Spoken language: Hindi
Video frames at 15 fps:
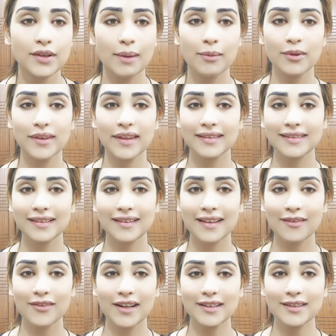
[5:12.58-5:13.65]
तो आप लोग देख
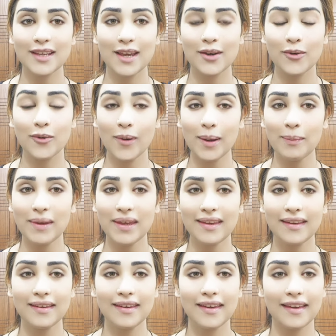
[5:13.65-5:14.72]
सकते हैं फ्रेंड्स कि कोई भी
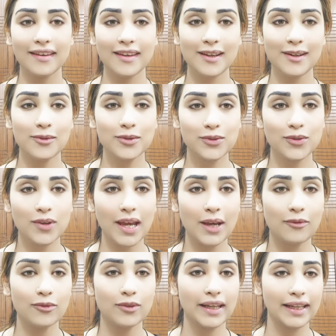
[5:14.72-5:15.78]
केकी लुक जो
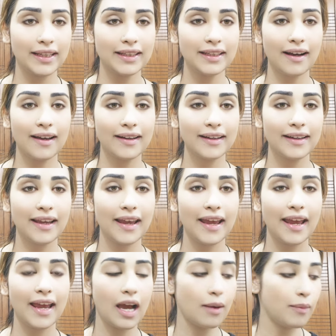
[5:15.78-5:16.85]
है वो नहीं आ रही
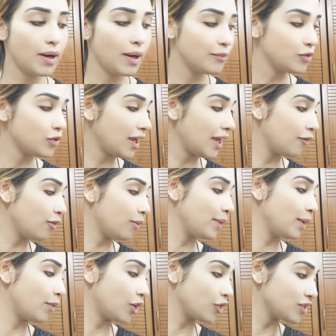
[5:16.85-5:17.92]
है अब हम जो है वो
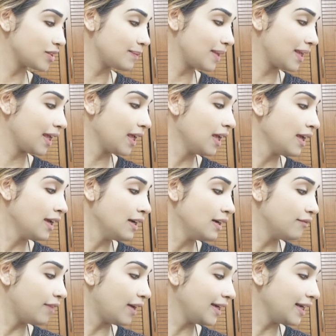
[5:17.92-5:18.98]
अपने ब्रशेस में
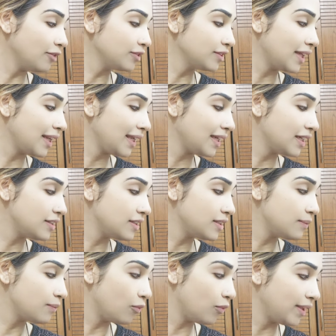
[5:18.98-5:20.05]
फाइंड आउट करेंगे जी
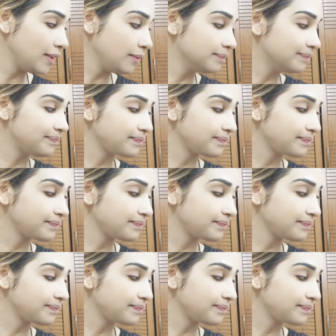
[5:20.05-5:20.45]
स्पूली